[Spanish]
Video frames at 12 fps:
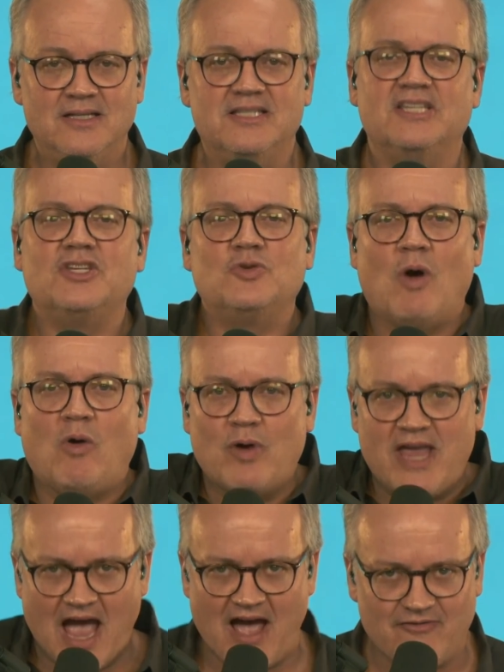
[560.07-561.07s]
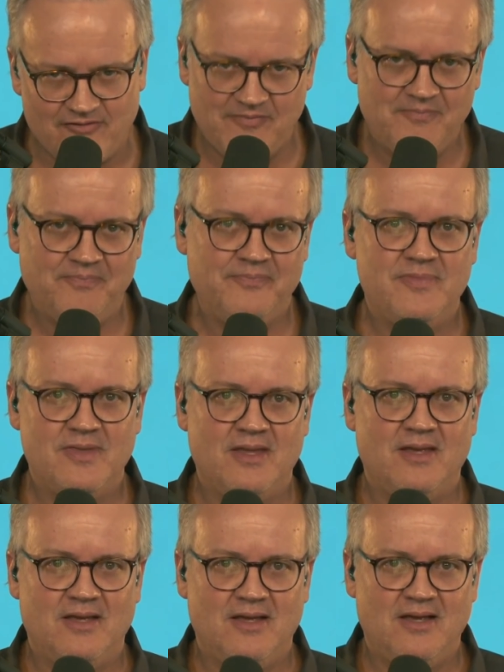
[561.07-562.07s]
This is what we have.
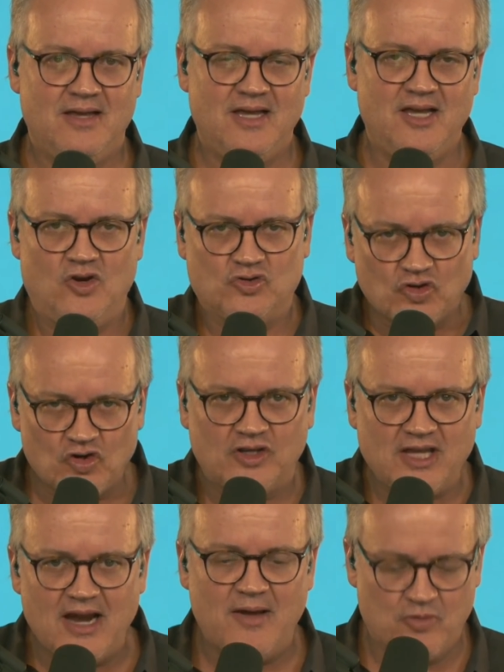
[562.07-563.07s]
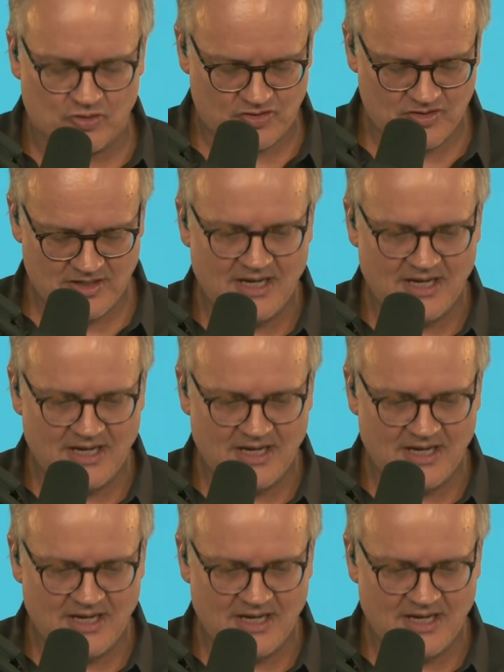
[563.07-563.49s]
Y nosotros tenemos